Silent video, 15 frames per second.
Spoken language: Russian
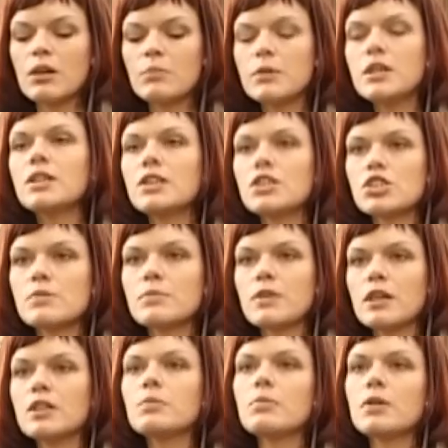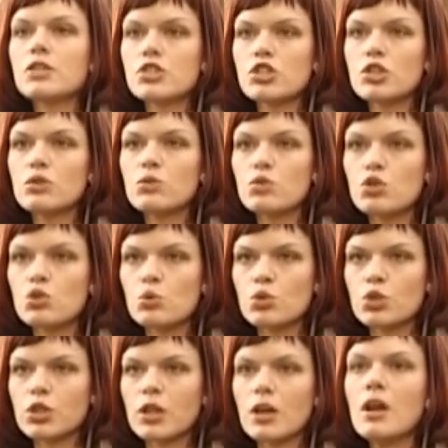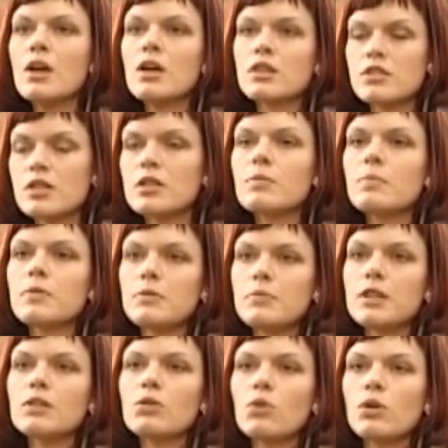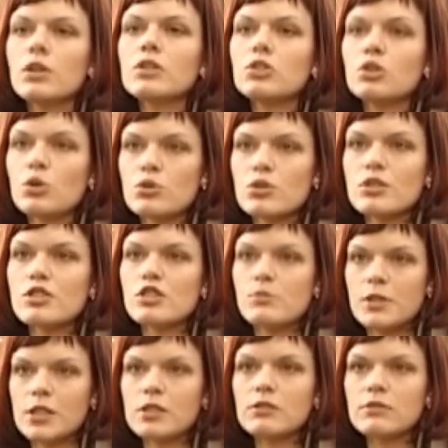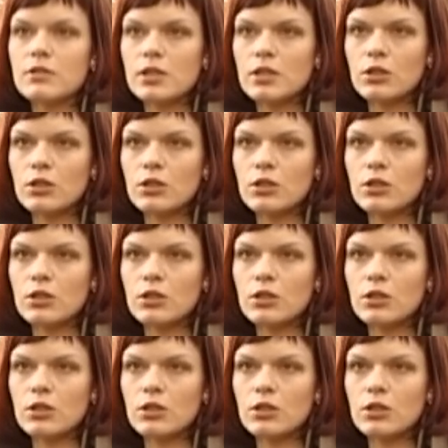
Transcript: а, мы режем на небольшие кусочки, где-то примерно около 3 сантиметров